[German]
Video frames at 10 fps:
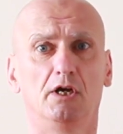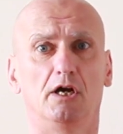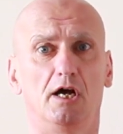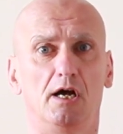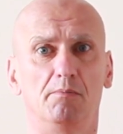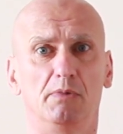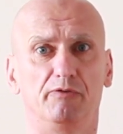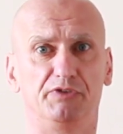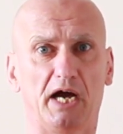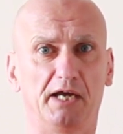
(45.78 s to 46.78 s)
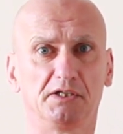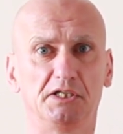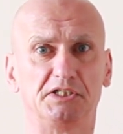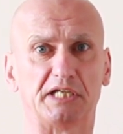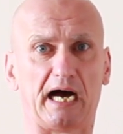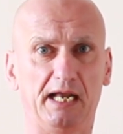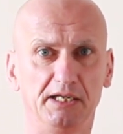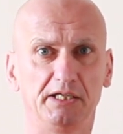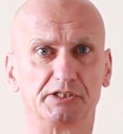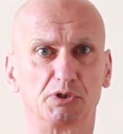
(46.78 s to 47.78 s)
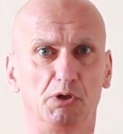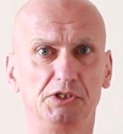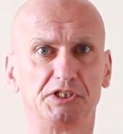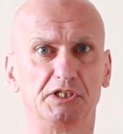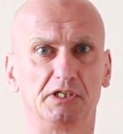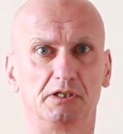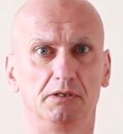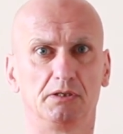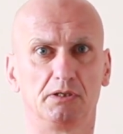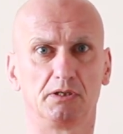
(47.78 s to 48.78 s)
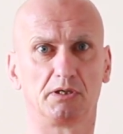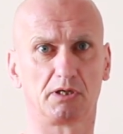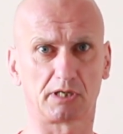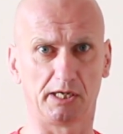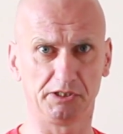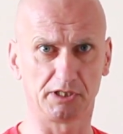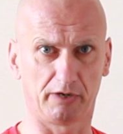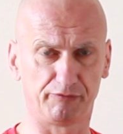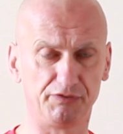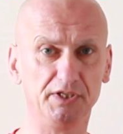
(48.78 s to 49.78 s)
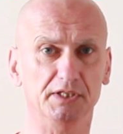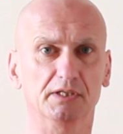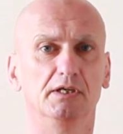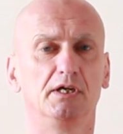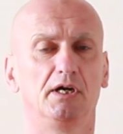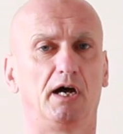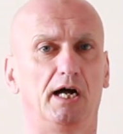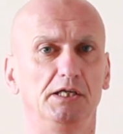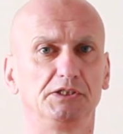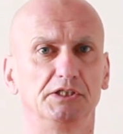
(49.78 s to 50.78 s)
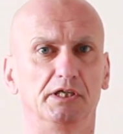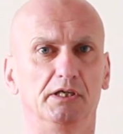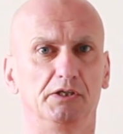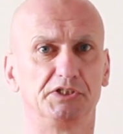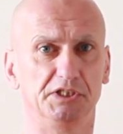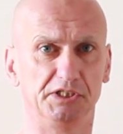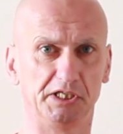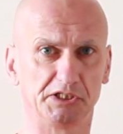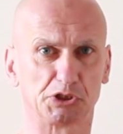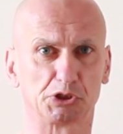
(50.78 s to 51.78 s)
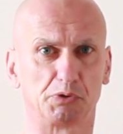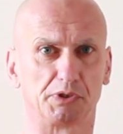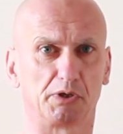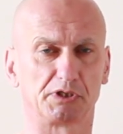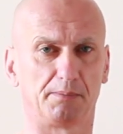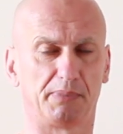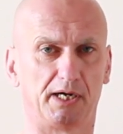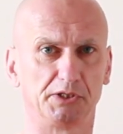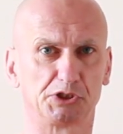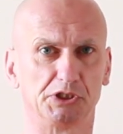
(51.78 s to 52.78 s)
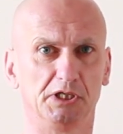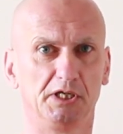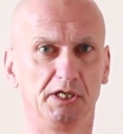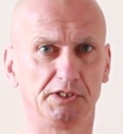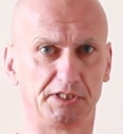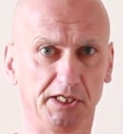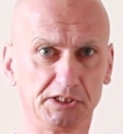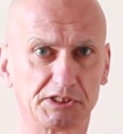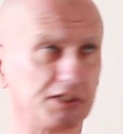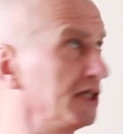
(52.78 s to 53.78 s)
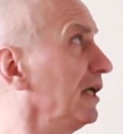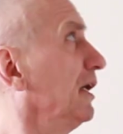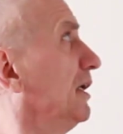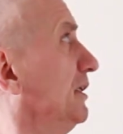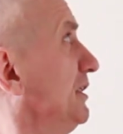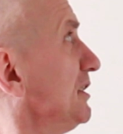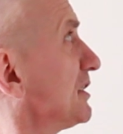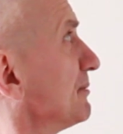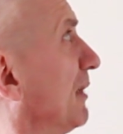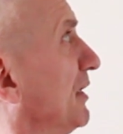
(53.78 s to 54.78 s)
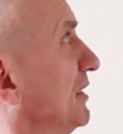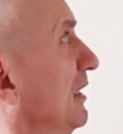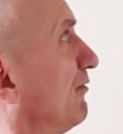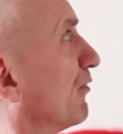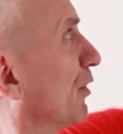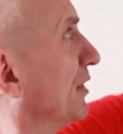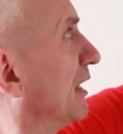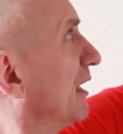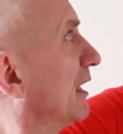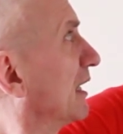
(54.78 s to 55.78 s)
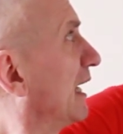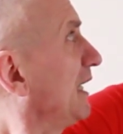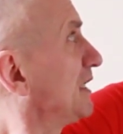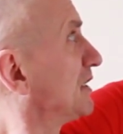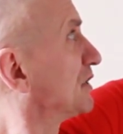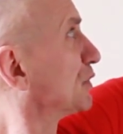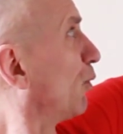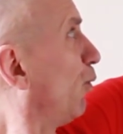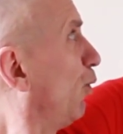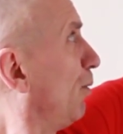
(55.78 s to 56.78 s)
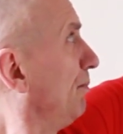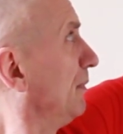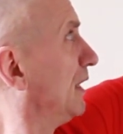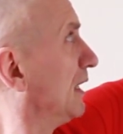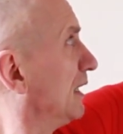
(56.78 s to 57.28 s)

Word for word: Ähm, wie eigentlich alle solche Kalligraphien, alte chinesische und auch japanische Texte, liest man die von rechts oben